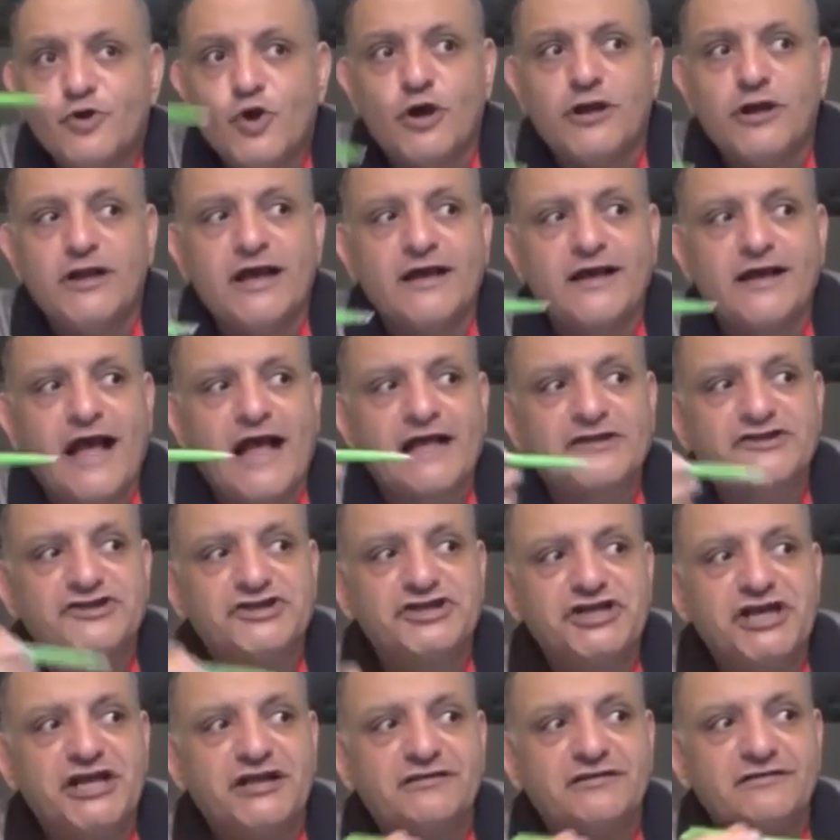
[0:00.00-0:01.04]
يقول لك
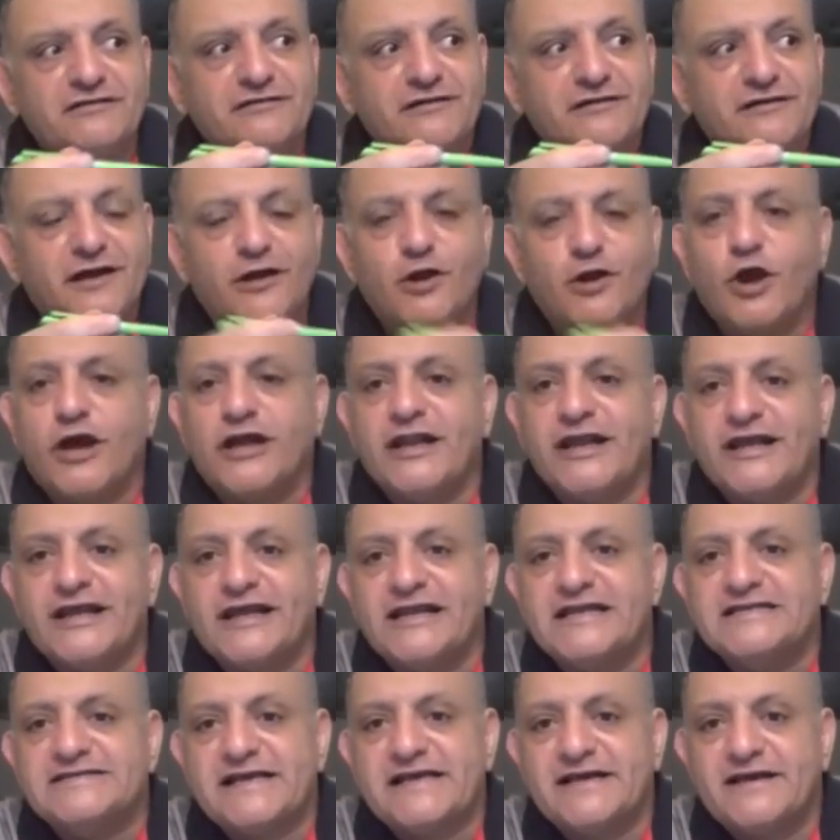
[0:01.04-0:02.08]
هنشيل اللغة
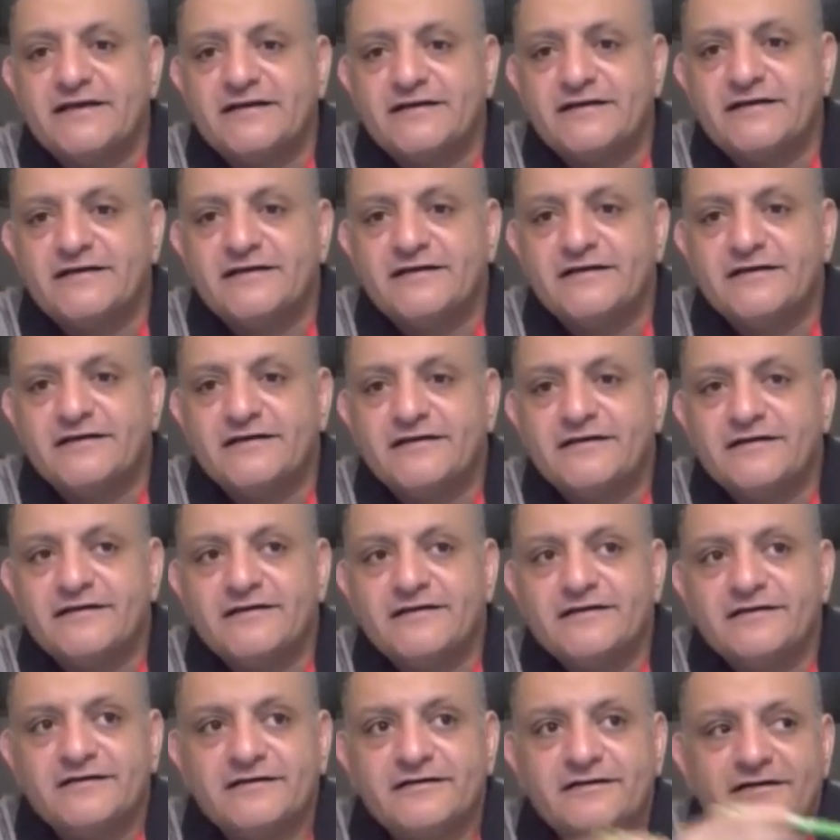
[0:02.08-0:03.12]
الإنجليزية
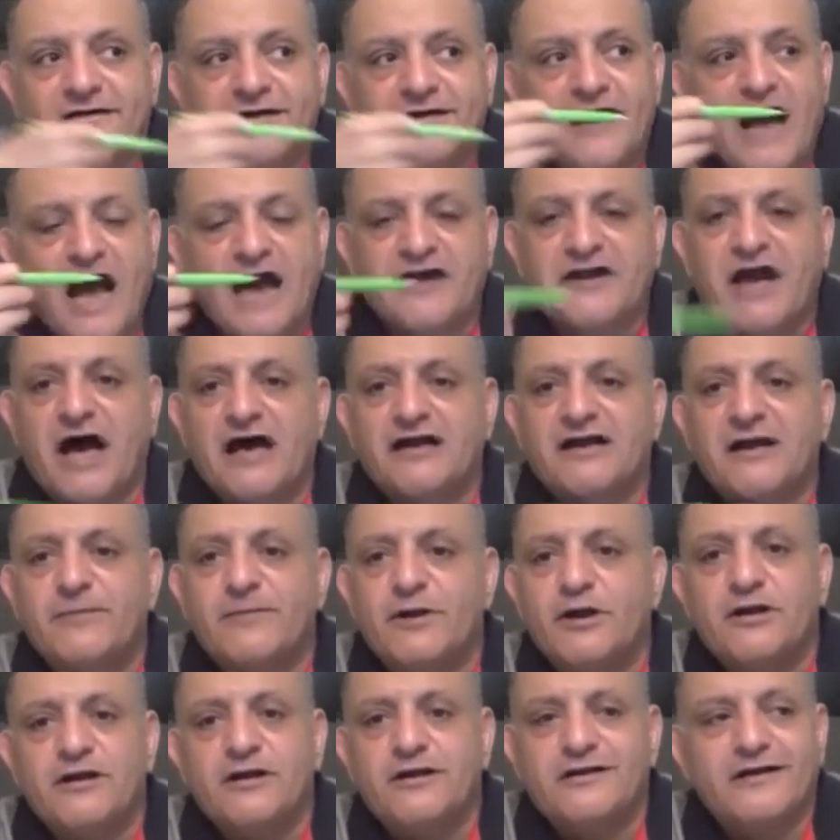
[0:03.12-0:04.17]

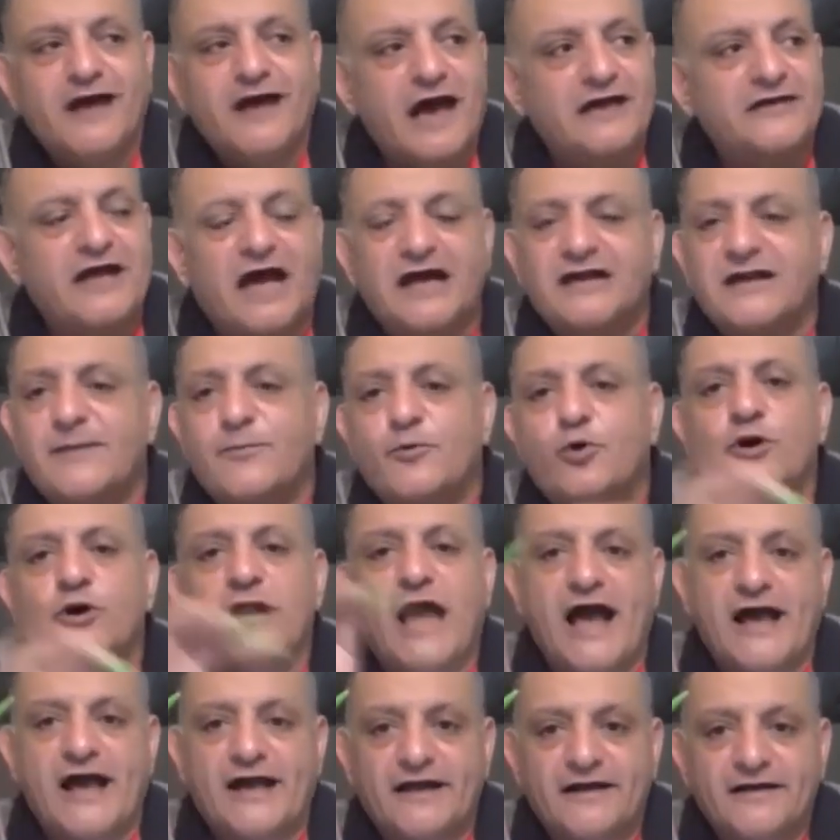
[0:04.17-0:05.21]
هنعرب ال... هنعرب
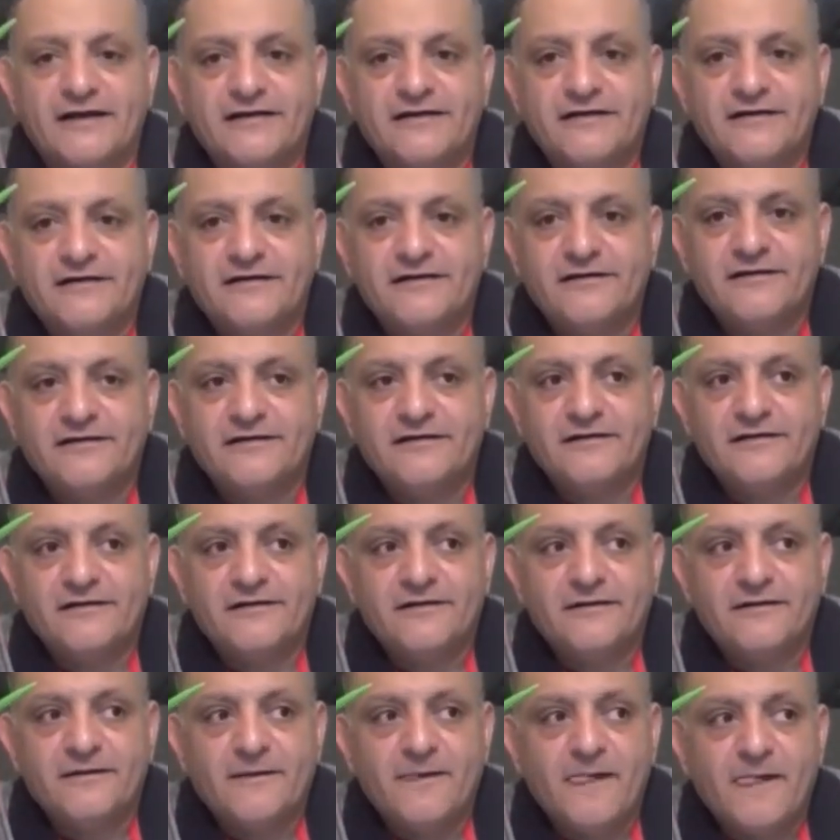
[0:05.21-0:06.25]
كل حاجة
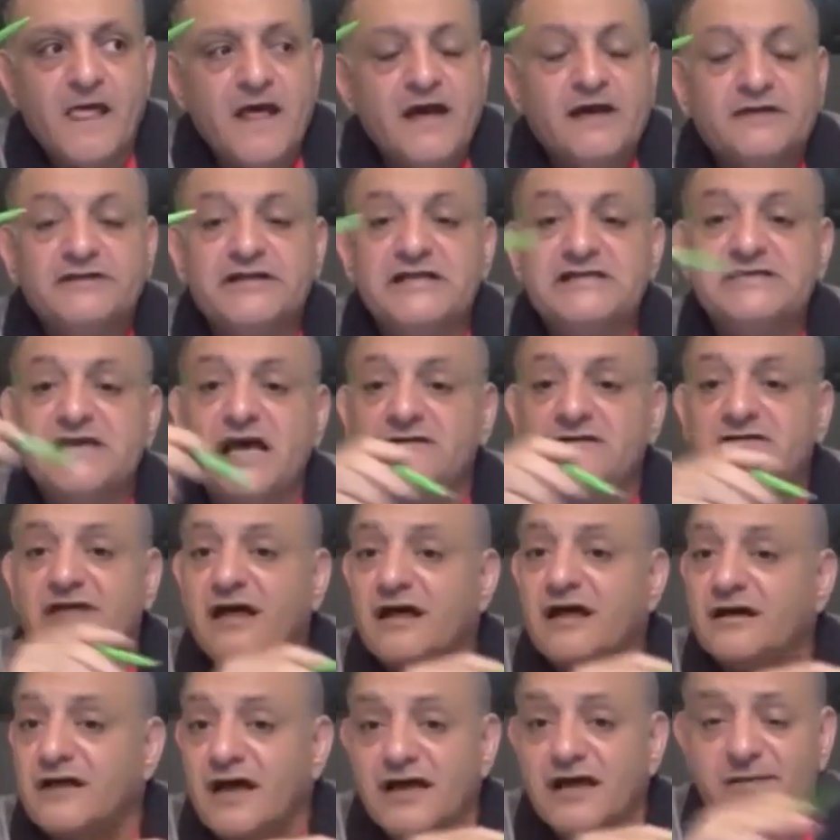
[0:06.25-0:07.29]
دي
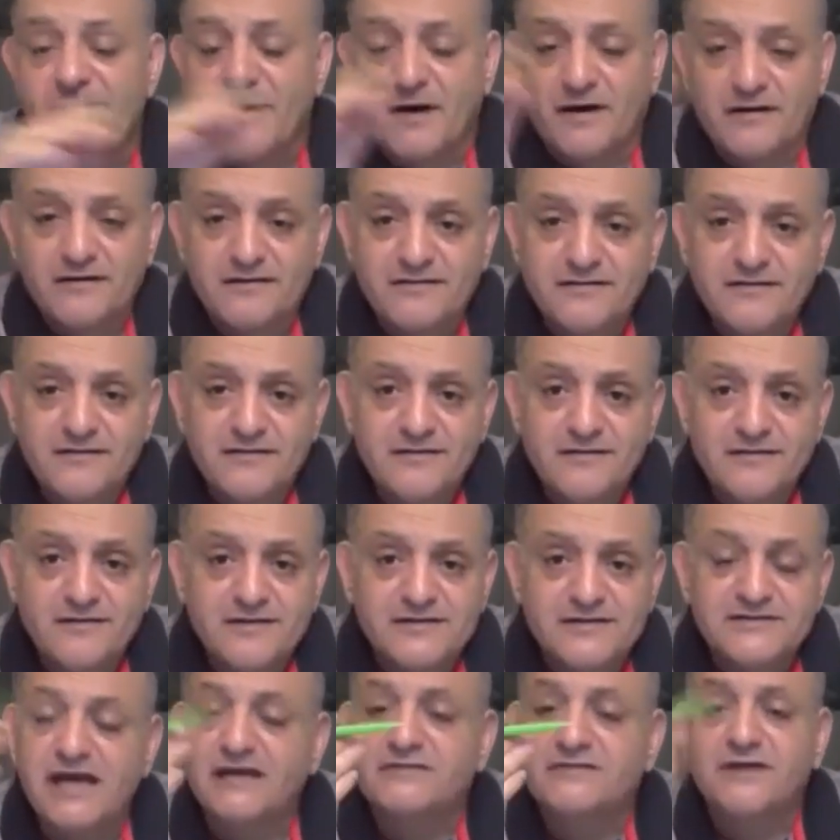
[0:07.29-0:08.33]
سقطة رهيبة
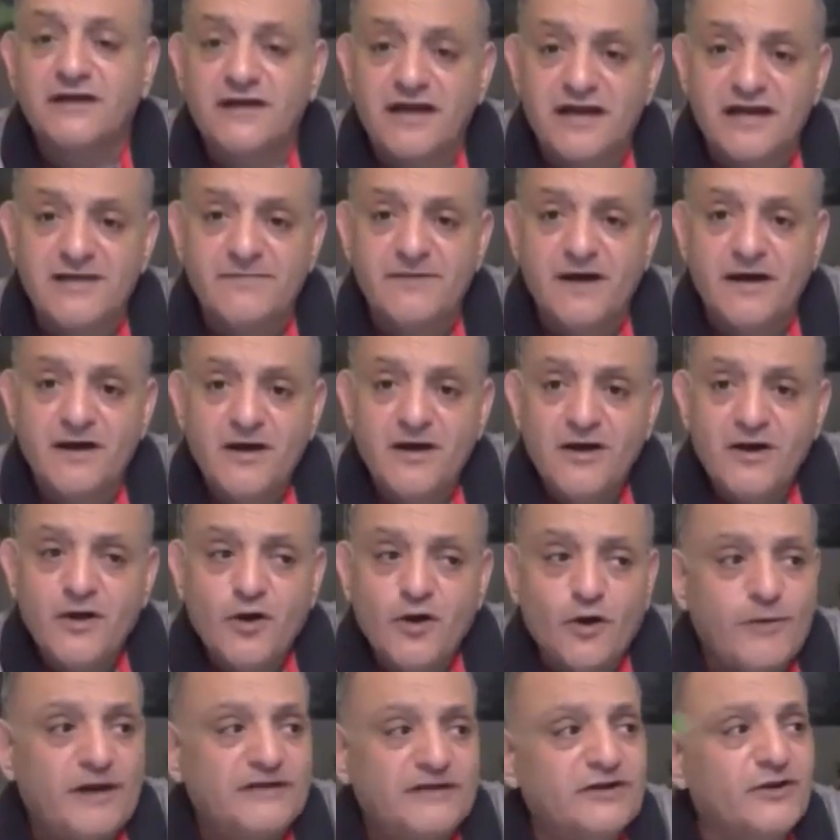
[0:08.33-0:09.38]
سقطة رهيبة
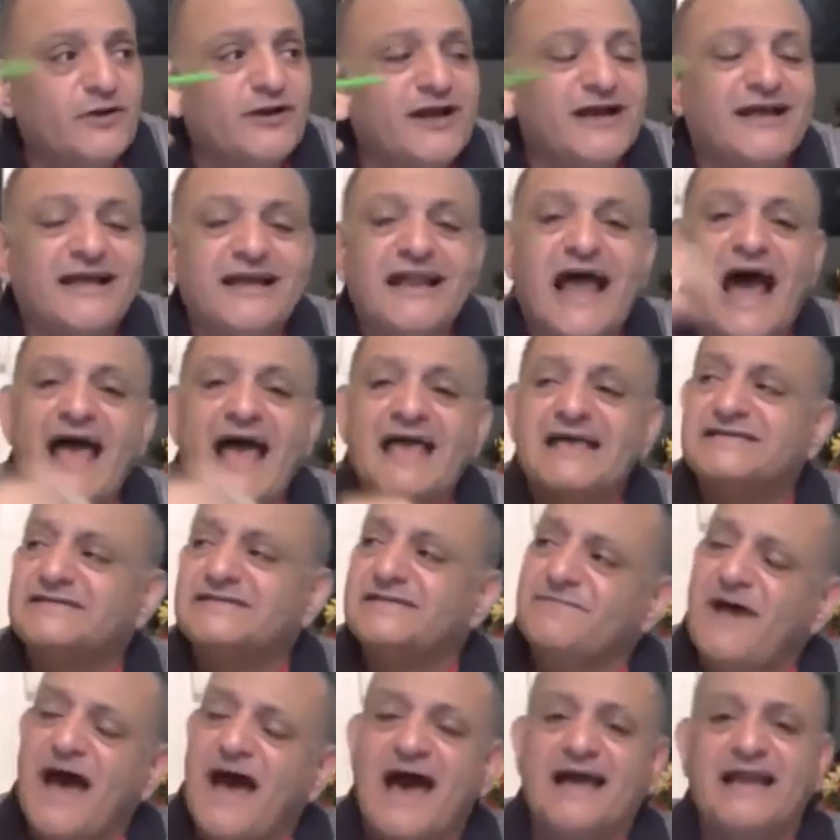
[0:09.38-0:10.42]
وبعدين يقول لك اللي
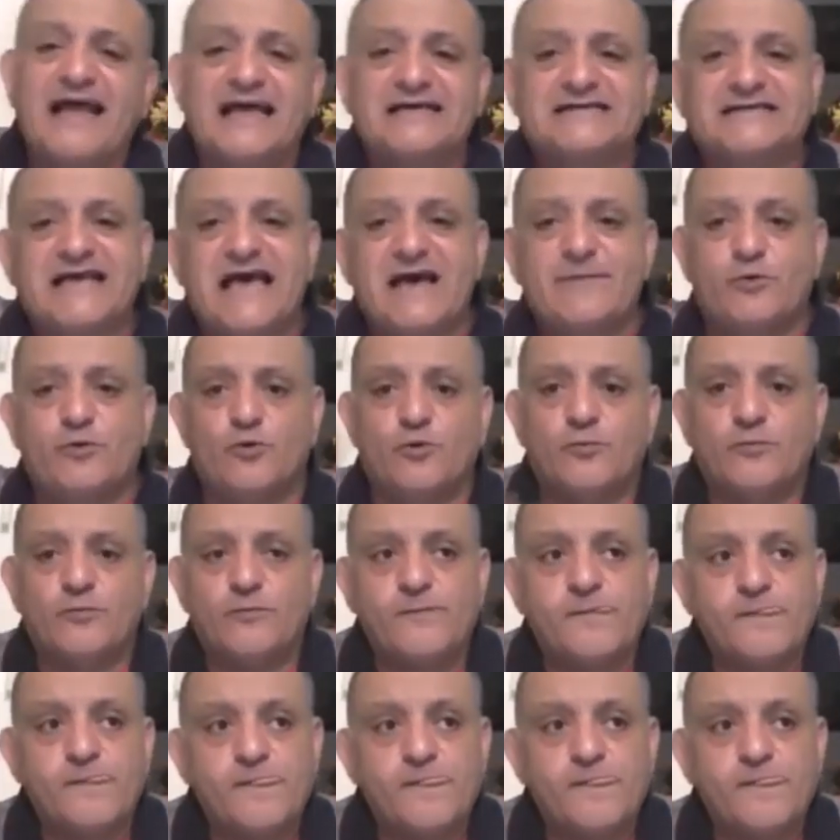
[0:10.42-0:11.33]
عايز بقى على حسابه